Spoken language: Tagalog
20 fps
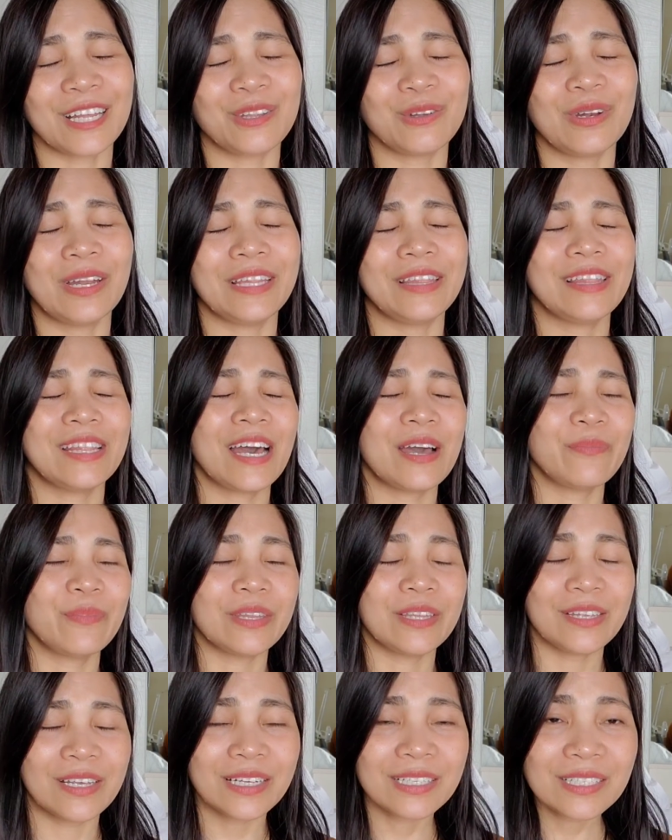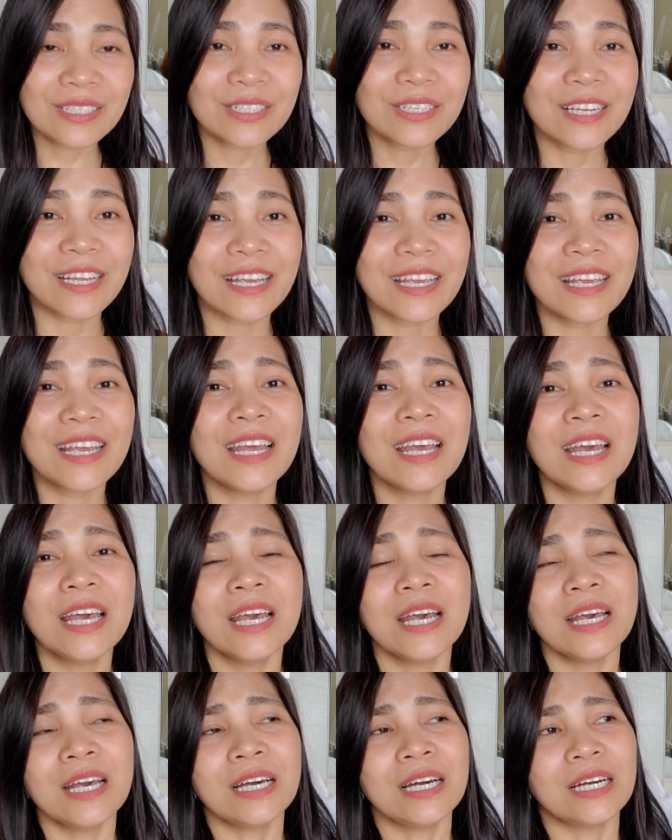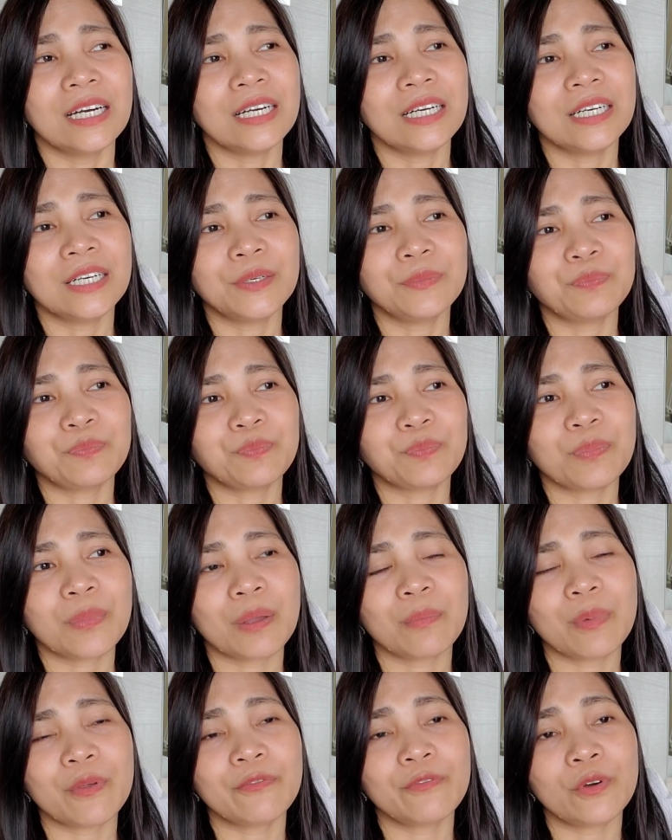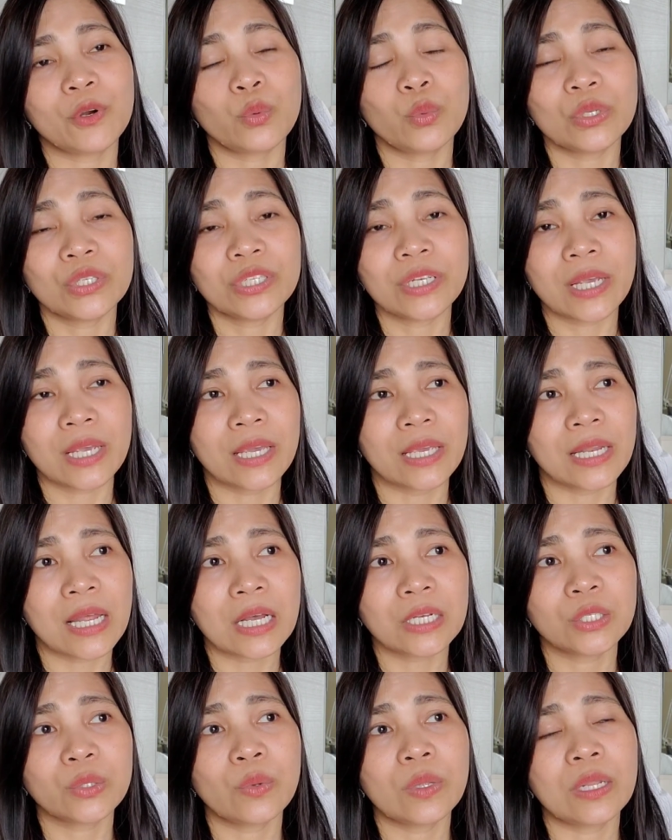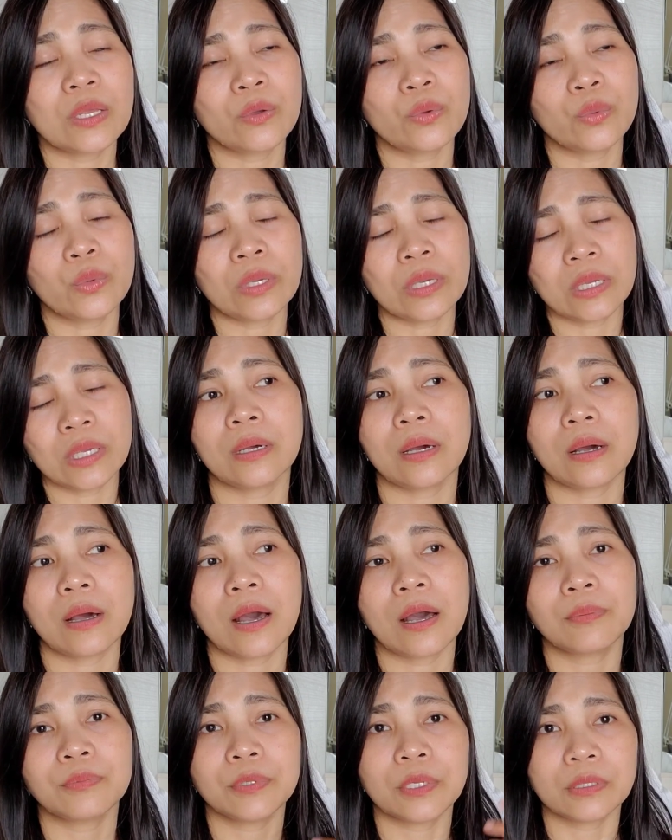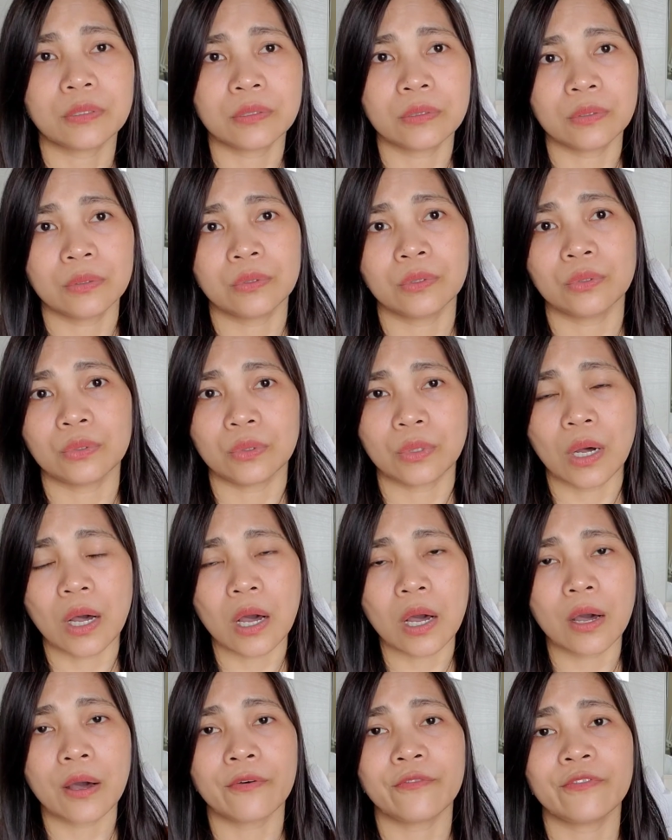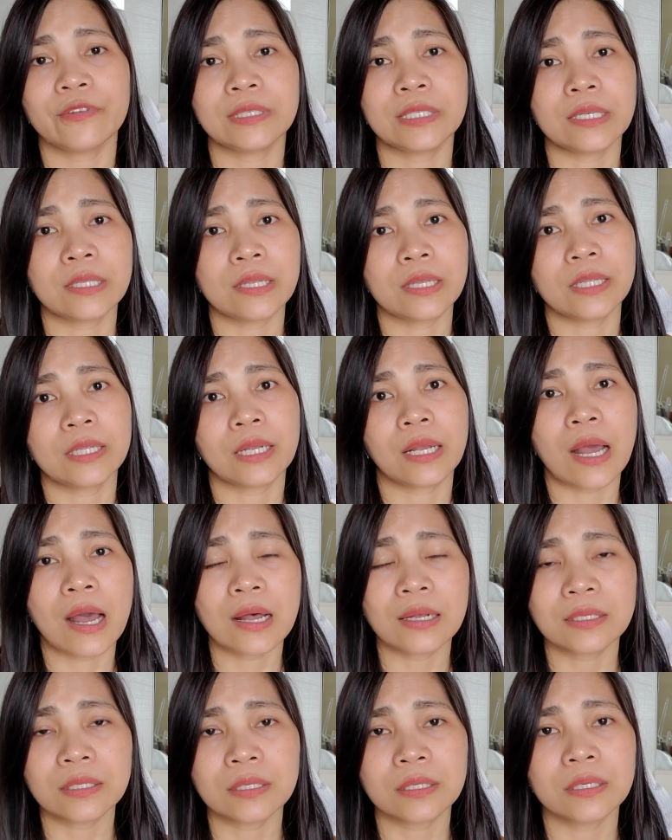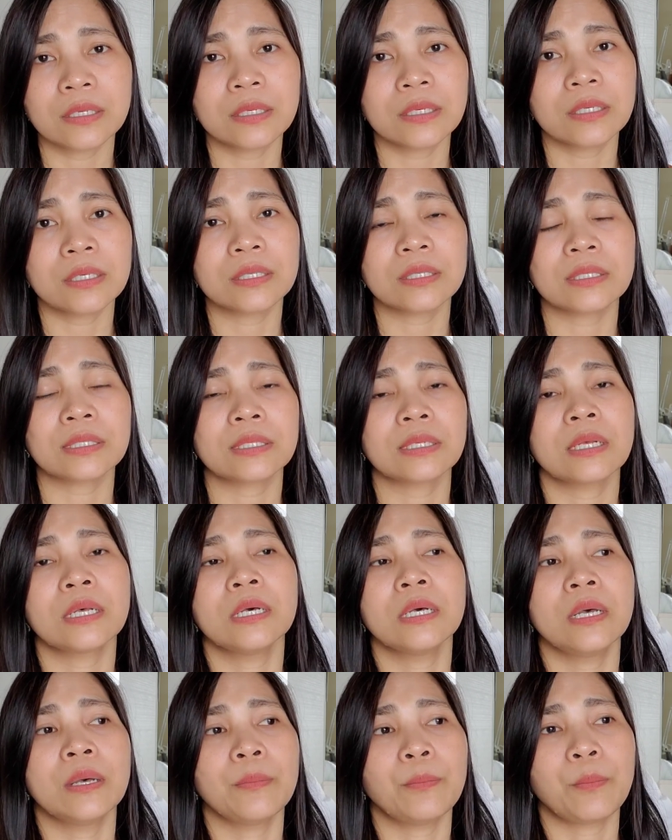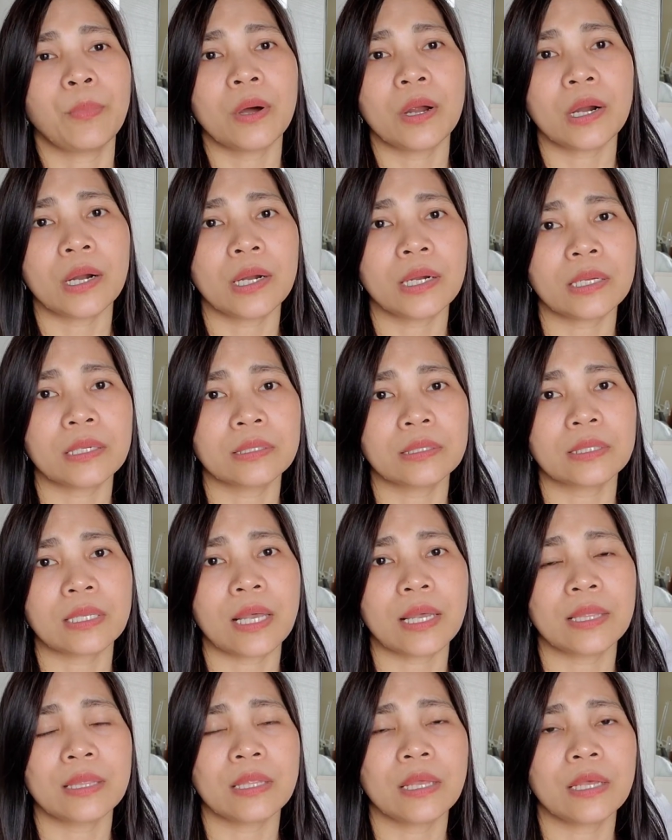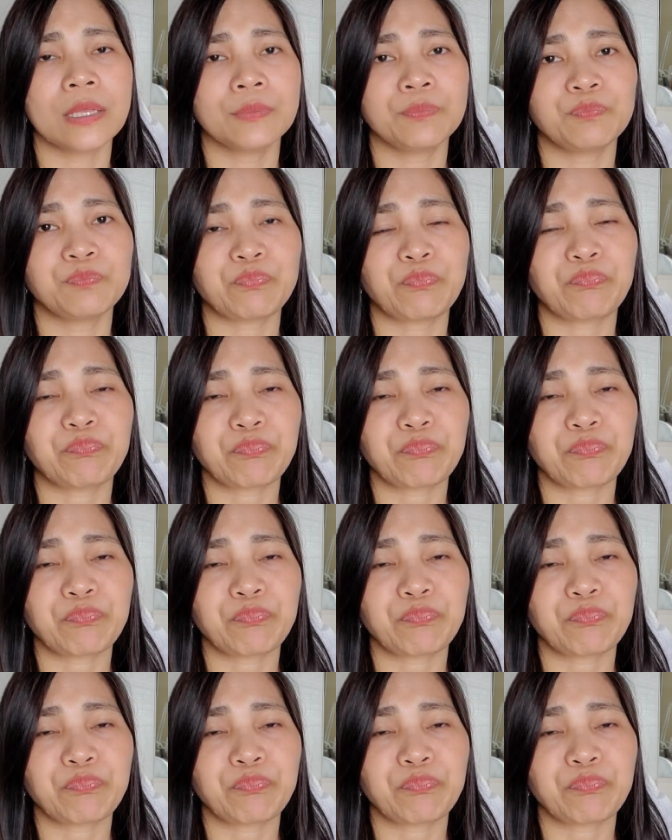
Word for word: katulad namin yesterday, um, before we check in, actually, we opted to uh, visited castles, parks, and then